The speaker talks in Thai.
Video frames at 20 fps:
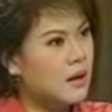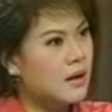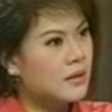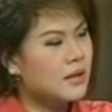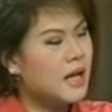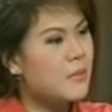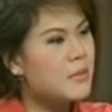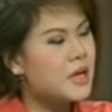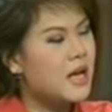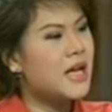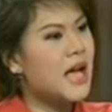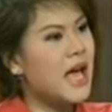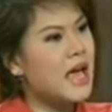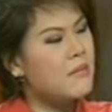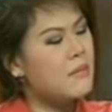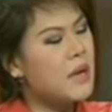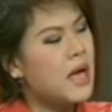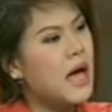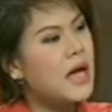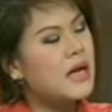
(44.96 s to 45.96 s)
ทำยังไง
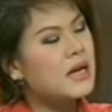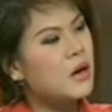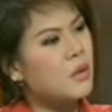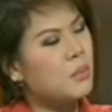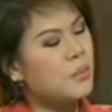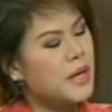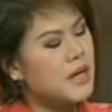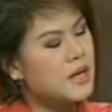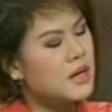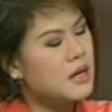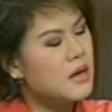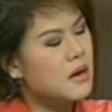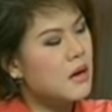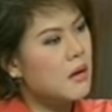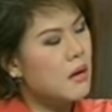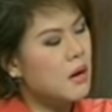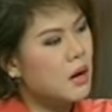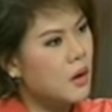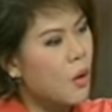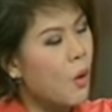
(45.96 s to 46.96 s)
ไม่ให้เราไป
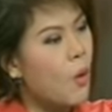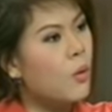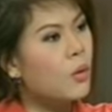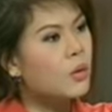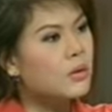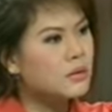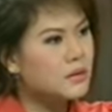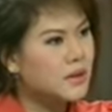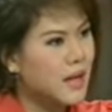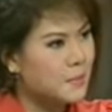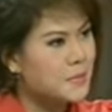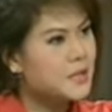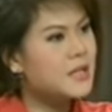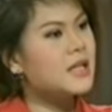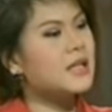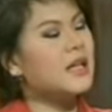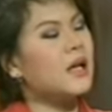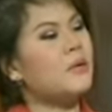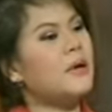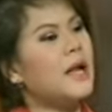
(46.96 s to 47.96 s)
หลงกับ
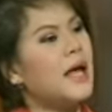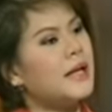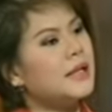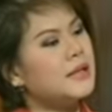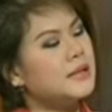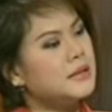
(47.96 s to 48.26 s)
สิ่งเหล่านั้น